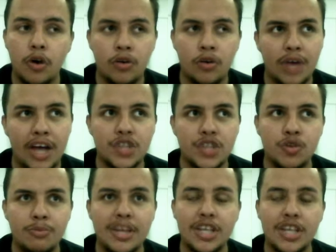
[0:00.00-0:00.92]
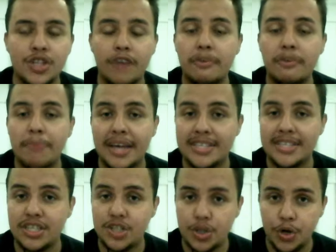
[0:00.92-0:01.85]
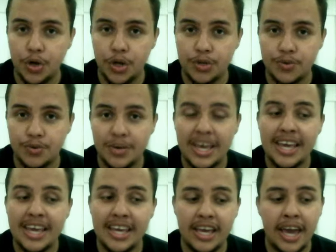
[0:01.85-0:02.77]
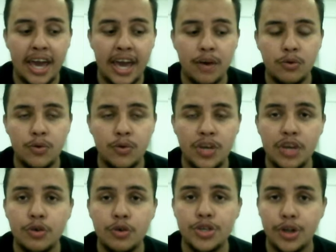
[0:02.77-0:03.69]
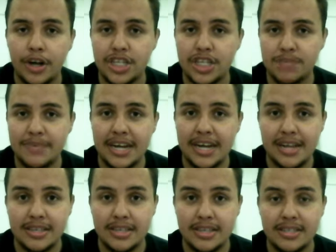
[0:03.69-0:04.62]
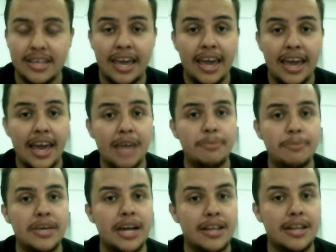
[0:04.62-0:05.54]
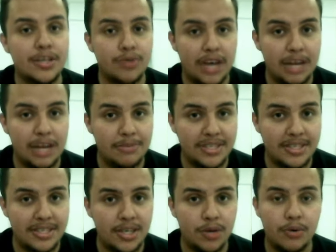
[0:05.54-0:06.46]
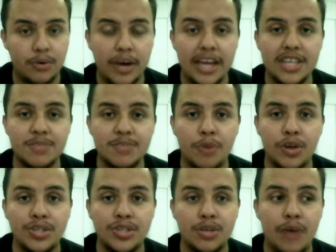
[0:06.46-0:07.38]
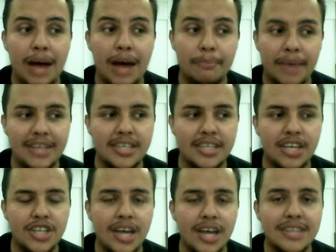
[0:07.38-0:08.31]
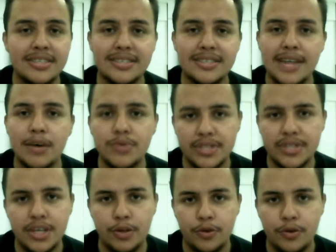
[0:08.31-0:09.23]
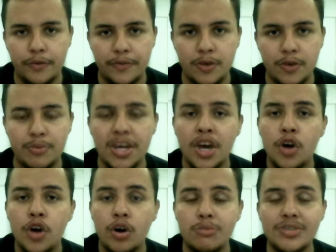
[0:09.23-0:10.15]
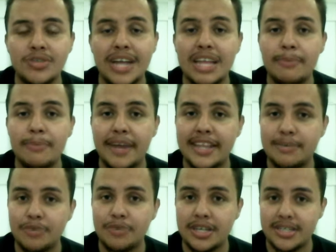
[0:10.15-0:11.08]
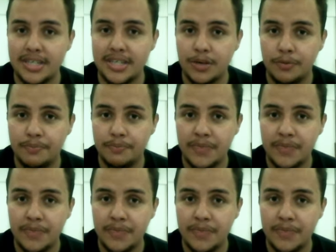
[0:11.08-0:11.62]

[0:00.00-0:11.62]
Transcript: ou no caso, uma das nove peças de oito, que reúne os Lordes Piratas. Em Piratas do Caribe 5, eles mostram a peça que Jack está usando no filme como dada pela tripulação.